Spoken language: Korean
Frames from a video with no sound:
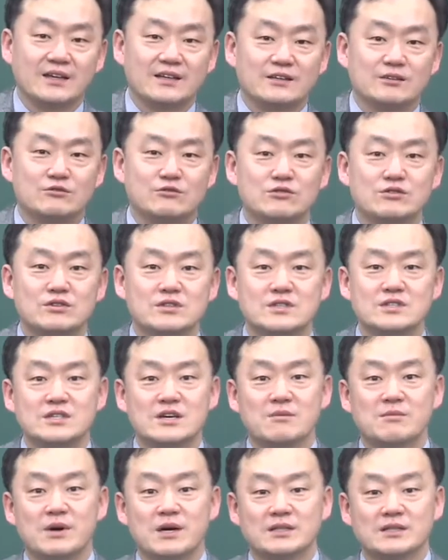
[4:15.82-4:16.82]
눈
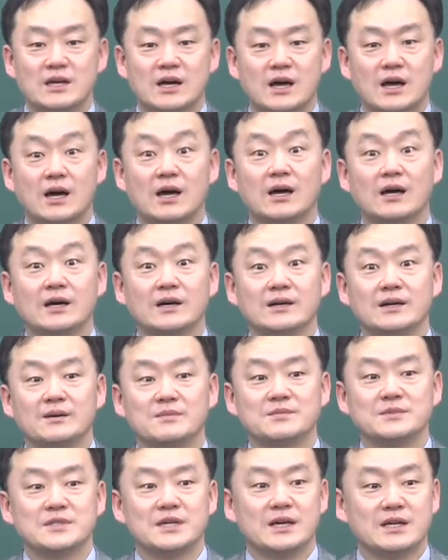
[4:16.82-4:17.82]
뜨자마자 아
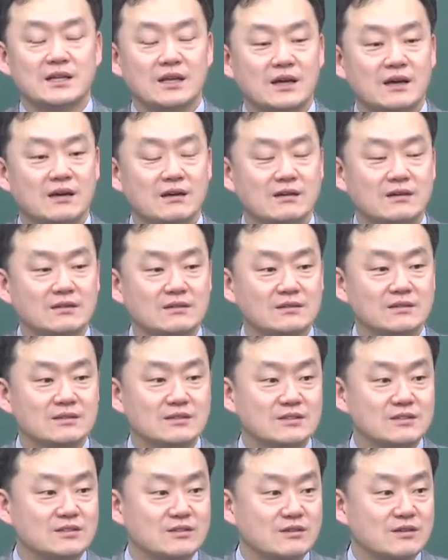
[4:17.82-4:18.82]
감사하다.
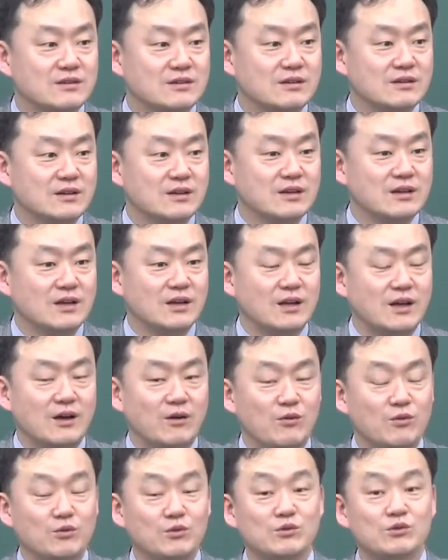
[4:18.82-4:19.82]
그렇죠? 아,
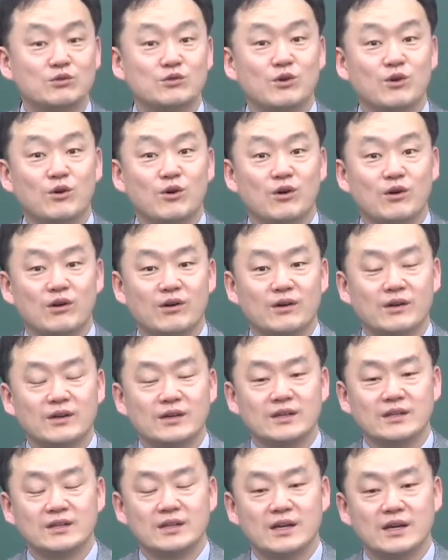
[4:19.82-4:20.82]
오늘도
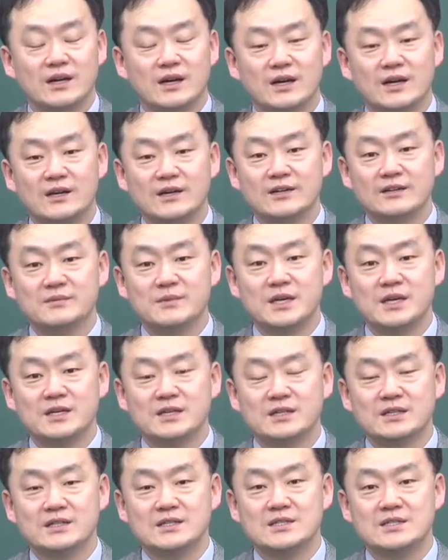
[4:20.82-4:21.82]
내가 하나님의
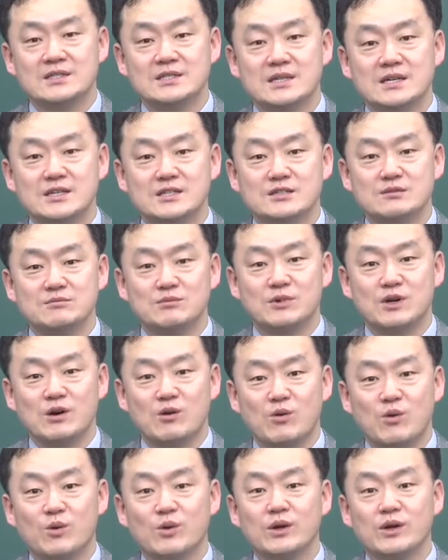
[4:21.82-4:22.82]
그 인자하심과
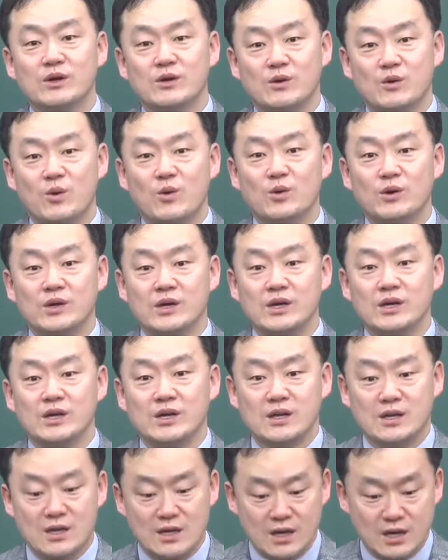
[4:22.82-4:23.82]
공의
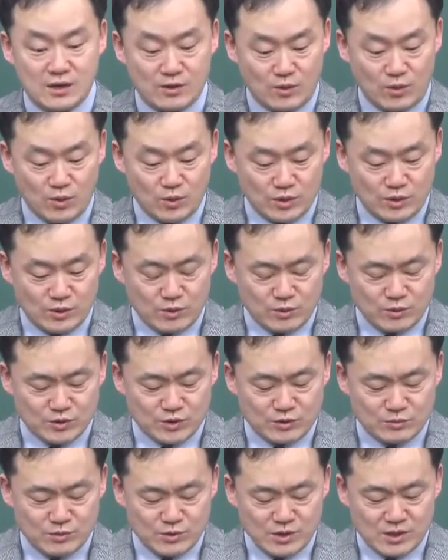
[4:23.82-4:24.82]
공의
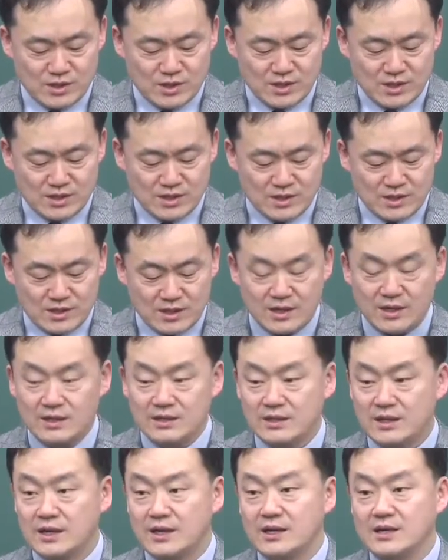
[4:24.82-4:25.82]
공의로우심을 아,
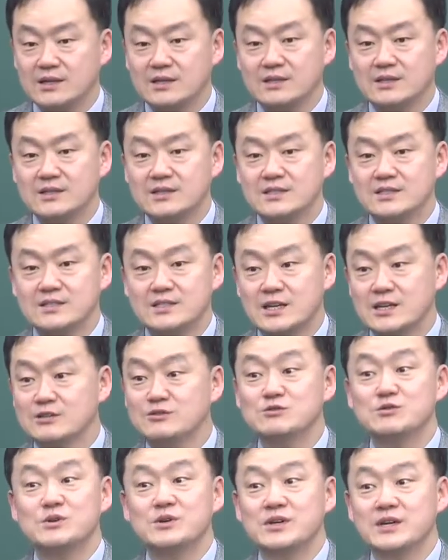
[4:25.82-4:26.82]
내가
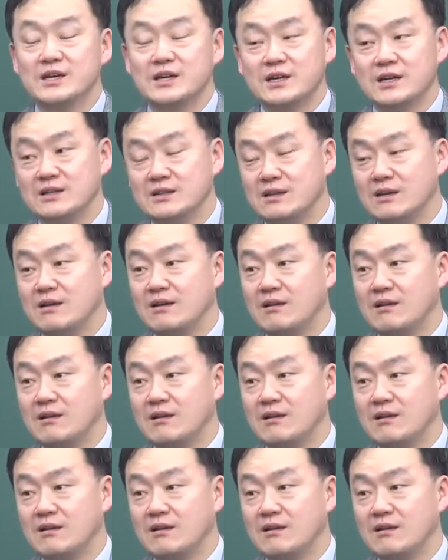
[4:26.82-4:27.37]
찬송해야겠다.